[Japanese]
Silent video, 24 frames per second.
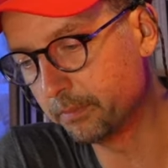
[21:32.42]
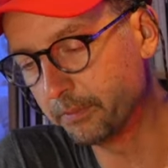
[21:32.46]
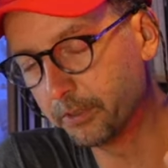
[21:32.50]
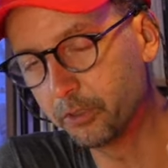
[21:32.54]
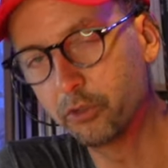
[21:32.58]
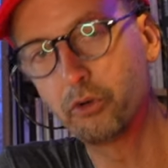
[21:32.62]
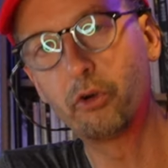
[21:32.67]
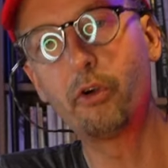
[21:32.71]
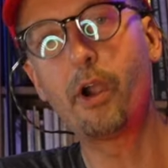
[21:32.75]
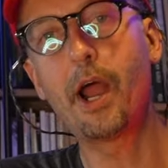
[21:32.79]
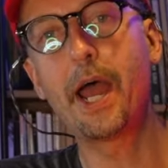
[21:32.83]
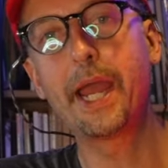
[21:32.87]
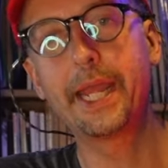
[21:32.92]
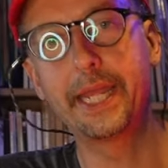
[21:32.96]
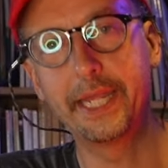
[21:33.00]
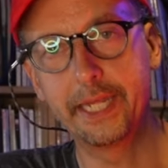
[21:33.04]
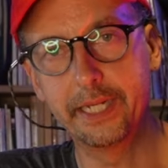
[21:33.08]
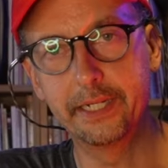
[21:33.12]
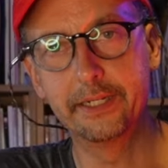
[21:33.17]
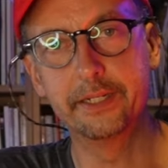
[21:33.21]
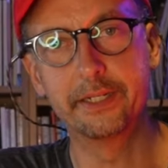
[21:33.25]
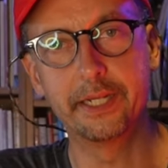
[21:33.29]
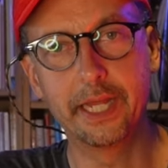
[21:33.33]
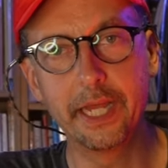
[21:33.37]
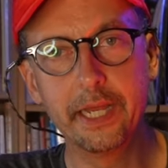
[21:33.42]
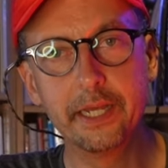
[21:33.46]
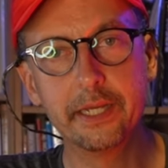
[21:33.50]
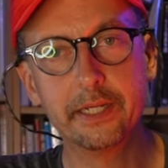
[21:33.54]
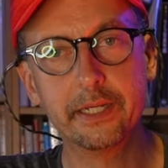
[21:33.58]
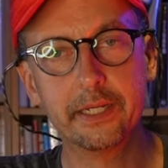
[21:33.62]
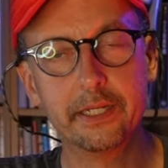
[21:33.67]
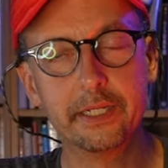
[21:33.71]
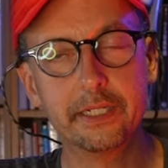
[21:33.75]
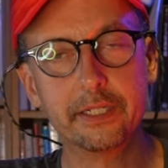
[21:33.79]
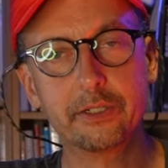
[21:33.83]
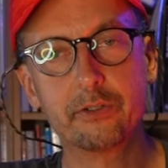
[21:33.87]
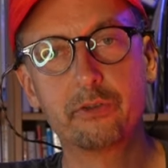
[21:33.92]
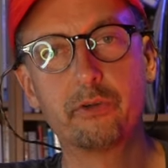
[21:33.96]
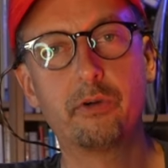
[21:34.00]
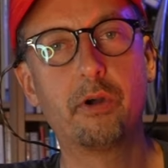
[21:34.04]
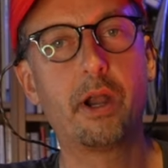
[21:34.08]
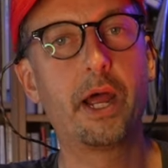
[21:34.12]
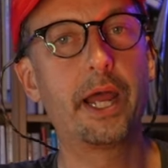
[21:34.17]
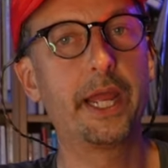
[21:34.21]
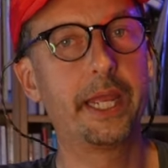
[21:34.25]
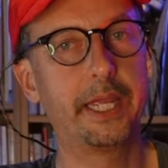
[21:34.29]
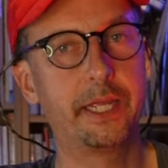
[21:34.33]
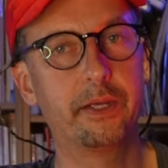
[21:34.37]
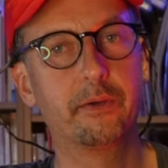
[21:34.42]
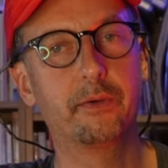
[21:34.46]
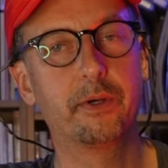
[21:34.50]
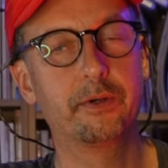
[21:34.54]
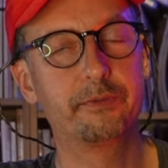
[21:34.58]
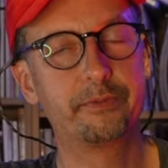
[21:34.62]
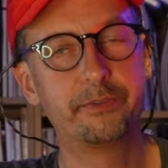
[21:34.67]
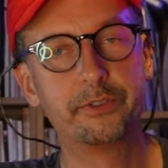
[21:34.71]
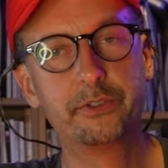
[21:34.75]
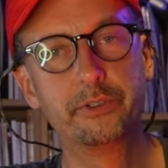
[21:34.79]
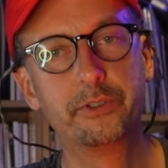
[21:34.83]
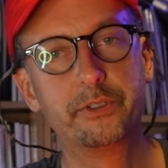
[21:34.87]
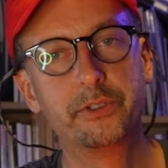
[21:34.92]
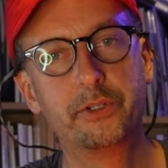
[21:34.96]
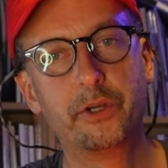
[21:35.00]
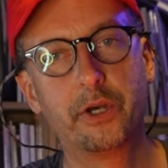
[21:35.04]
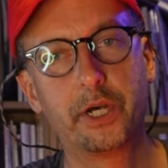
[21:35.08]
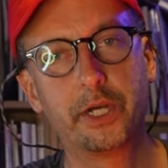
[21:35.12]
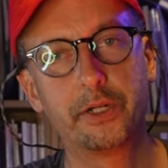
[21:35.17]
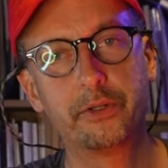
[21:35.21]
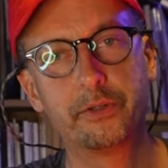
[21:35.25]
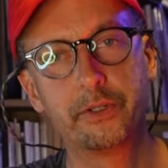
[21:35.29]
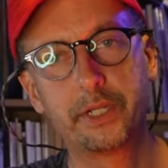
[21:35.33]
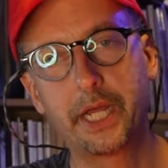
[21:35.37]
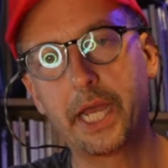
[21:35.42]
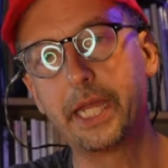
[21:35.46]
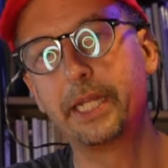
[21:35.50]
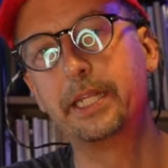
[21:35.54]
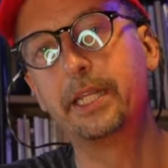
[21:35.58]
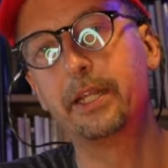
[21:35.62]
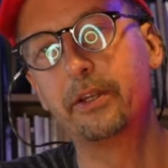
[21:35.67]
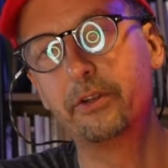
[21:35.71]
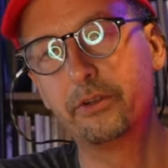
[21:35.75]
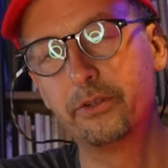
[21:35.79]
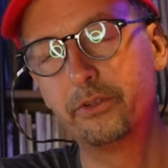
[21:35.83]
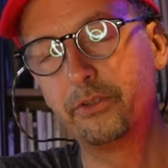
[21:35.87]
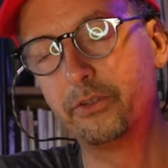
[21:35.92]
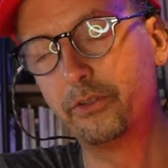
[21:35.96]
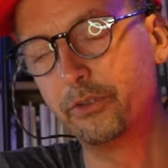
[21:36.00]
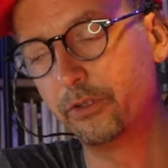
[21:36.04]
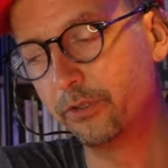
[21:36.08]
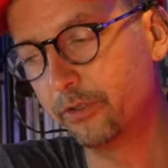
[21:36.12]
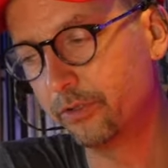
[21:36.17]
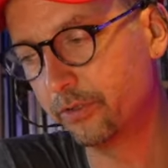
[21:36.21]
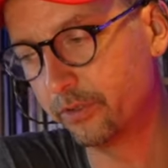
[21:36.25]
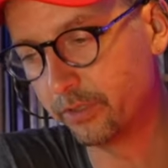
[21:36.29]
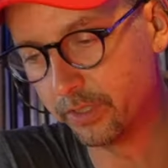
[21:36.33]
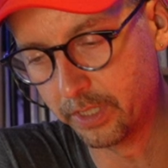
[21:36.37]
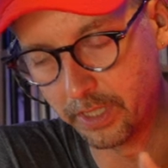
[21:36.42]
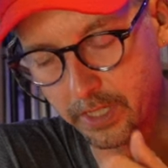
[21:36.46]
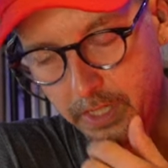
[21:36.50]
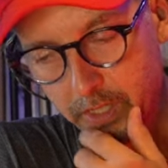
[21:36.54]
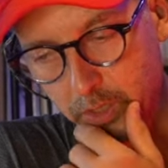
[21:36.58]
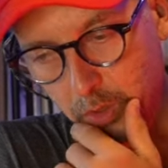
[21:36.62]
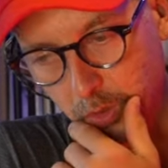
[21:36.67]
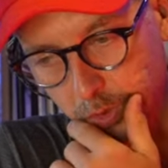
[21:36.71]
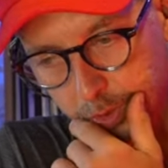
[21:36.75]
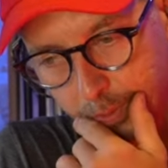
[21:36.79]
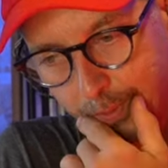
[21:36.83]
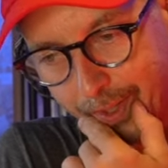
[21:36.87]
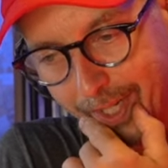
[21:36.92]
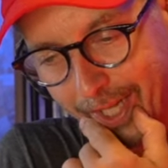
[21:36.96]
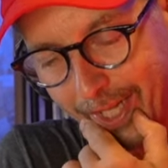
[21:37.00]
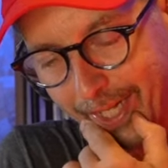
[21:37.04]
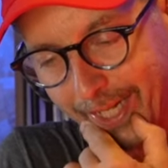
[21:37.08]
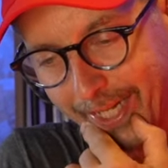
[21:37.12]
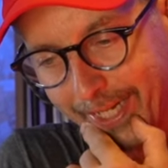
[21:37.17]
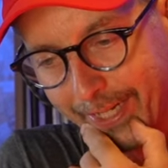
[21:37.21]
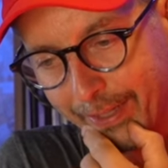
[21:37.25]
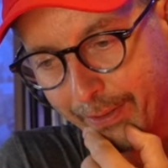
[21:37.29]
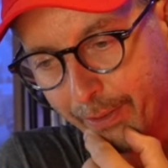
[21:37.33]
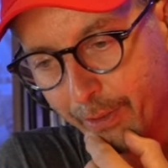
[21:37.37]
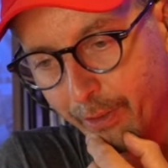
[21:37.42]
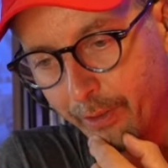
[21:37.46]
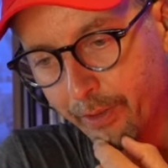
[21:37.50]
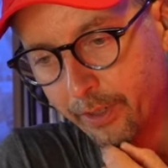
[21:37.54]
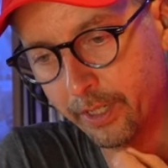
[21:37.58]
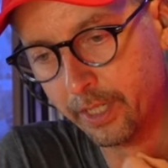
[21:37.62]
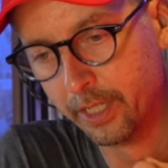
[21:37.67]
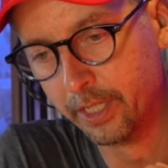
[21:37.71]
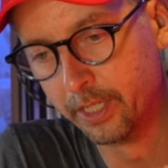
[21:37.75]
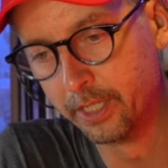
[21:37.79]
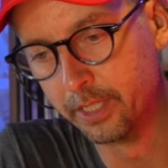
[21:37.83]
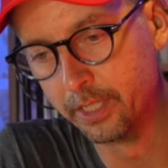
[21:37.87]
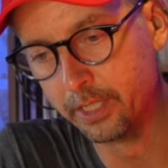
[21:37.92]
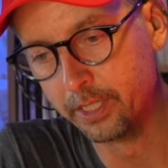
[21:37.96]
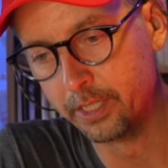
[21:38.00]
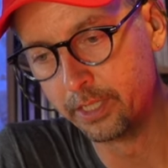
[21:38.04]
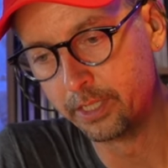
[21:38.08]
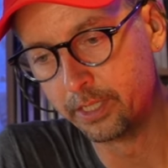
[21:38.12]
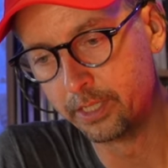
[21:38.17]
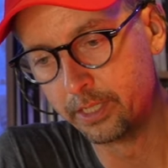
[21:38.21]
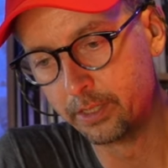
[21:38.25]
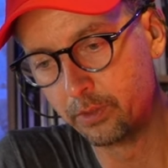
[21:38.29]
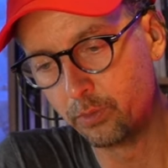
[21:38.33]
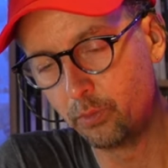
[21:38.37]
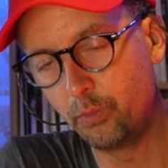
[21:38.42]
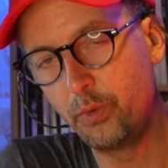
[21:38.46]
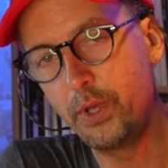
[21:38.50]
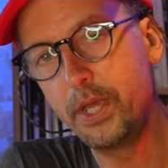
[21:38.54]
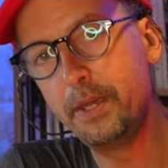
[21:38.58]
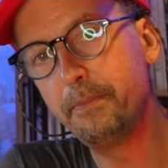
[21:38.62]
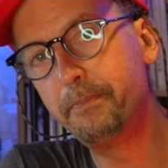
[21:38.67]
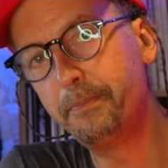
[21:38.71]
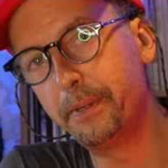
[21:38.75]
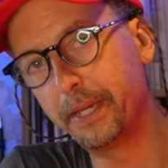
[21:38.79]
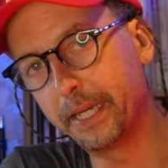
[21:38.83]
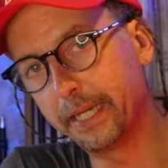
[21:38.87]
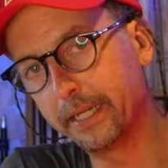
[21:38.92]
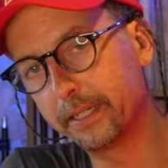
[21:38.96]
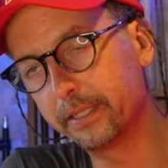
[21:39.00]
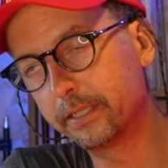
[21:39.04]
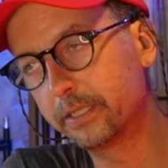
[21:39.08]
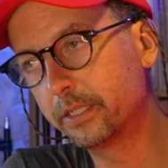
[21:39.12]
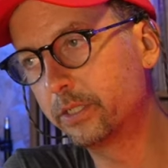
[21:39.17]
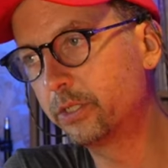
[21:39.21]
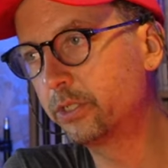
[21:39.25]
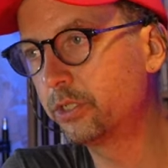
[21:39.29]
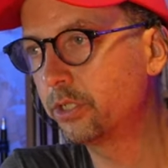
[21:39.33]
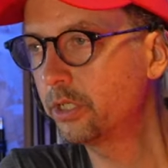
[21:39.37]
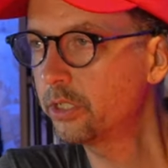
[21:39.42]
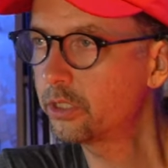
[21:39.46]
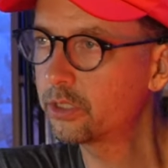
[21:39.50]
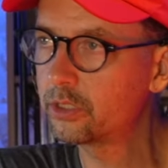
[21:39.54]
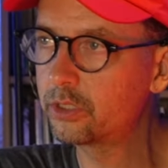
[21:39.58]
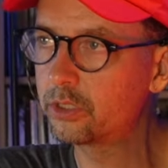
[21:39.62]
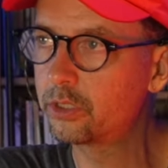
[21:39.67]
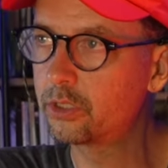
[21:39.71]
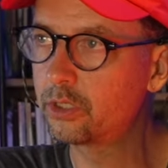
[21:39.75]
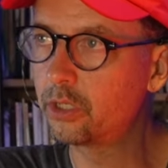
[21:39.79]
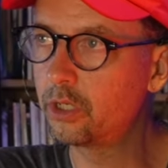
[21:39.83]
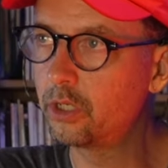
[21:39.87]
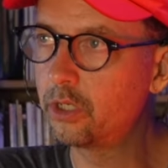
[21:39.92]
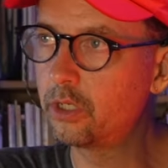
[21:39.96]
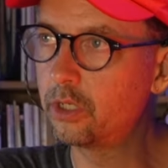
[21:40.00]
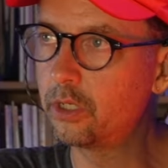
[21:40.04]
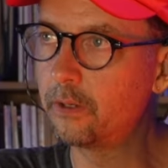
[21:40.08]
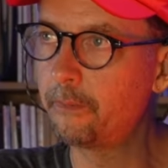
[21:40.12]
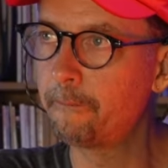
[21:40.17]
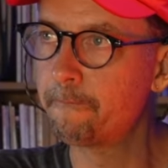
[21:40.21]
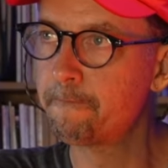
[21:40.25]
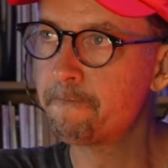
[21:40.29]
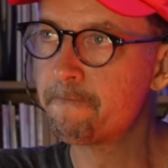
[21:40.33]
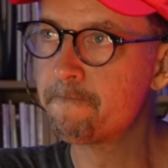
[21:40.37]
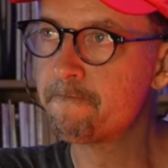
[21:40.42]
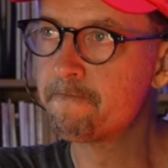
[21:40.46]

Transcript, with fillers: crying ね crying は普通のあの泣いてるっていう言葉なんだけど weeping ってちょっと